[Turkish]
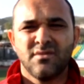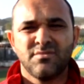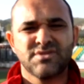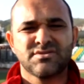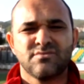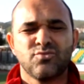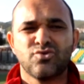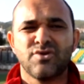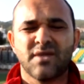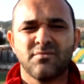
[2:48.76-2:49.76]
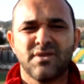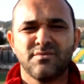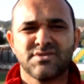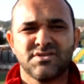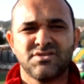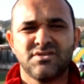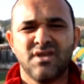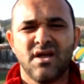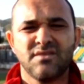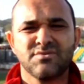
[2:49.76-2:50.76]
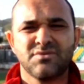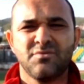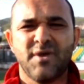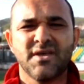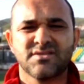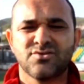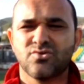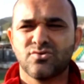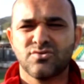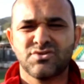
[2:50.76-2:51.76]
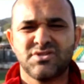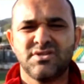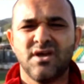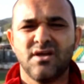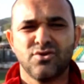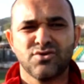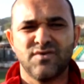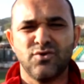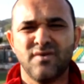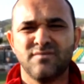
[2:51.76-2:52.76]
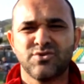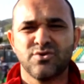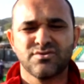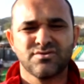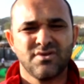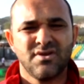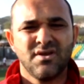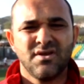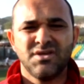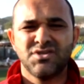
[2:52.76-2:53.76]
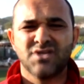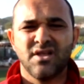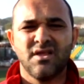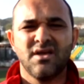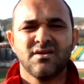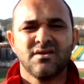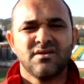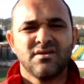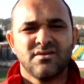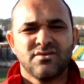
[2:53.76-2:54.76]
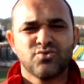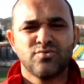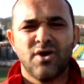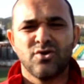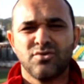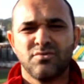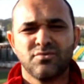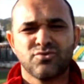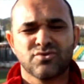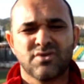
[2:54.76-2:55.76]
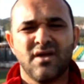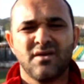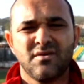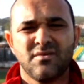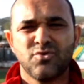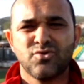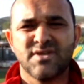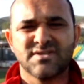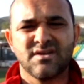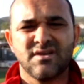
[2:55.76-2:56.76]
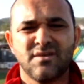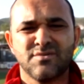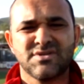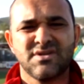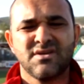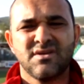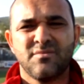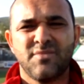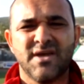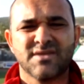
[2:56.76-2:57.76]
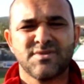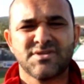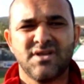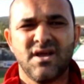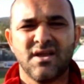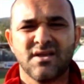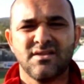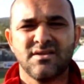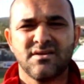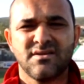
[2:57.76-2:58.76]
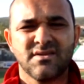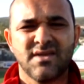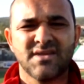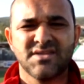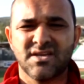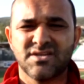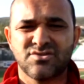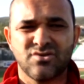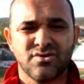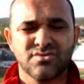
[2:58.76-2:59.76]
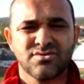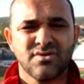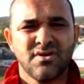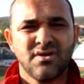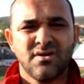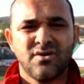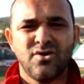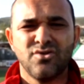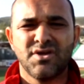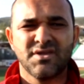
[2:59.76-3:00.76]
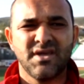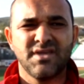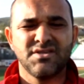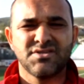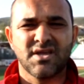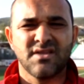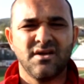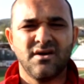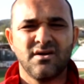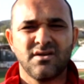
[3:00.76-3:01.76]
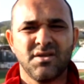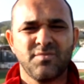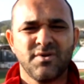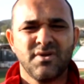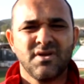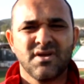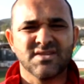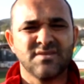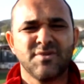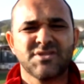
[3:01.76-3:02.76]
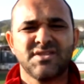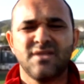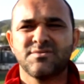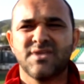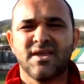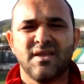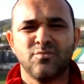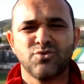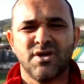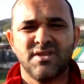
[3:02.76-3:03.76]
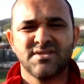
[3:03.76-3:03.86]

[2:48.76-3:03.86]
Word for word: Biz bütün rakiplerimizi ciddiye aldığımız gibi Payas'la çok ciddiye alıyoruz ve önemsiyoruz. İnşallah Cuma günü bir buçukta bütün hazırlıklarımızı Payas maçıyla alakalı gerçekleştiriyoruz. Onları da en iyi şekilde ağırlayıp kazanmak için elimizden gelen mücadeleyi